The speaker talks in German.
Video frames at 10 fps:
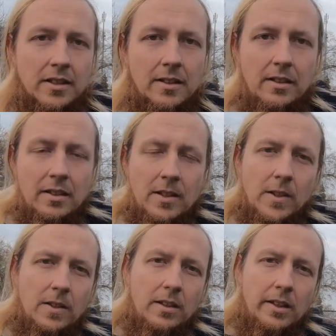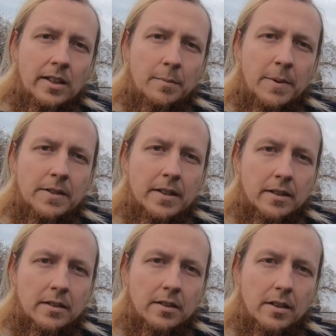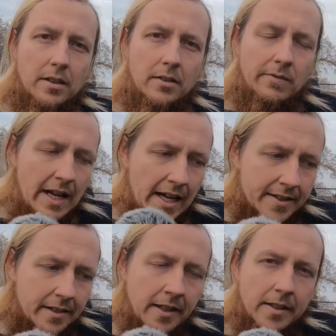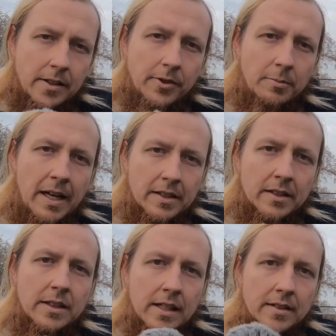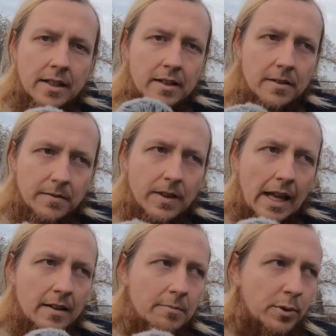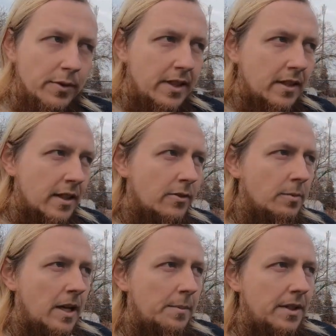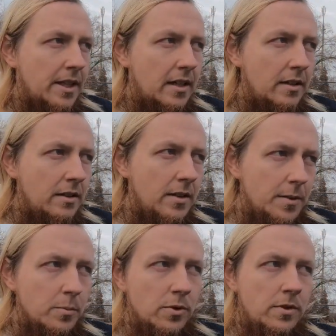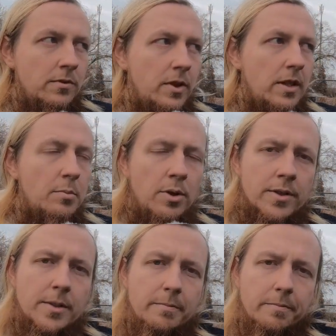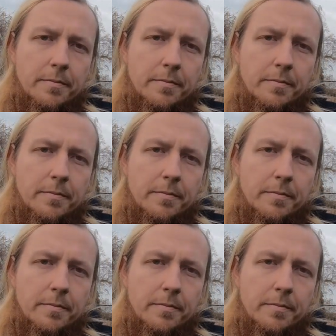Ich, ich kapiere es eigentlich nicht. Weil Er hat es ja negativ gemeint. Ne? Er, ist ja, er profitiert ja vom Kapitalismus, von der Börse.